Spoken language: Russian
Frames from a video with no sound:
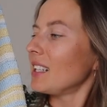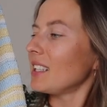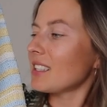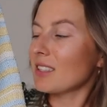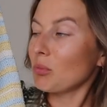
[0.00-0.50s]

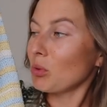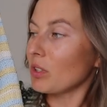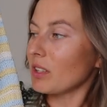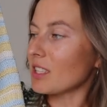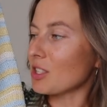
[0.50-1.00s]
Если
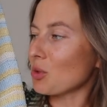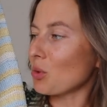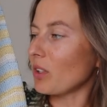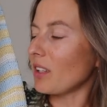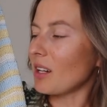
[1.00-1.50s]
будет
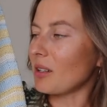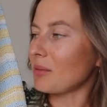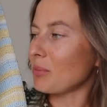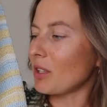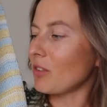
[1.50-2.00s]
настрой,
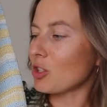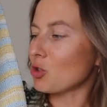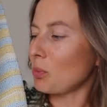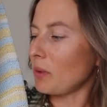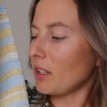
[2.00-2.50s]
я
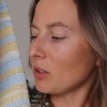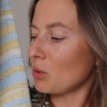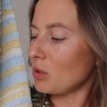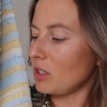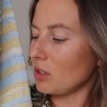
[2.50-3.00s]
перевяжу
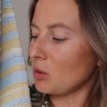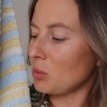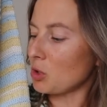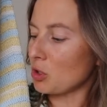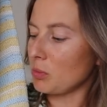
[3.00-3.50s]
планку,
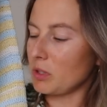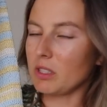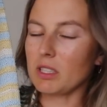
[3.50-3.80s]
сделаю, может быть,